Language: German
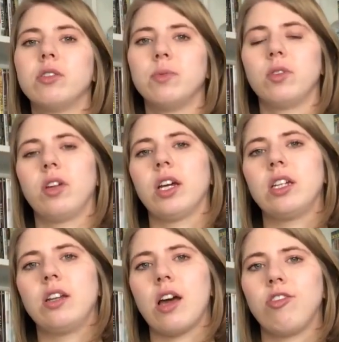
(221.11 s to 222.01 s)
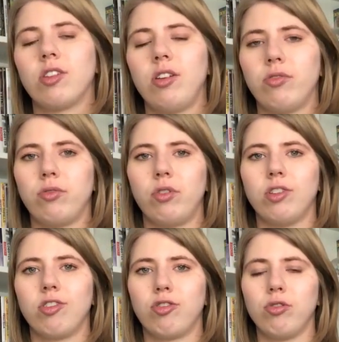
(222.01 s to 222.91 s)
insbesondere der Darsteller von
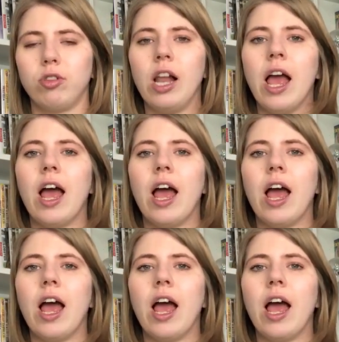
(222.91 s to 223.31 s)
Rachel Jewell.